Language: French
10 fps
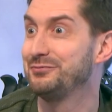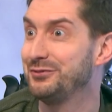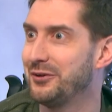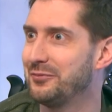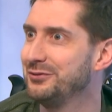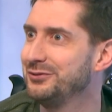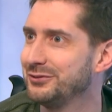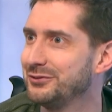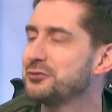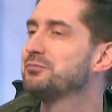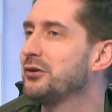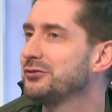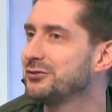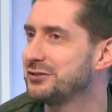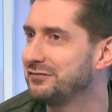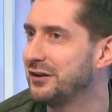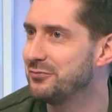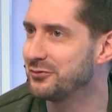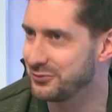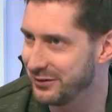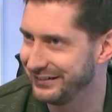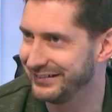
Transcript: de plus en plus, donc je pense que j'ai fait le bon choix.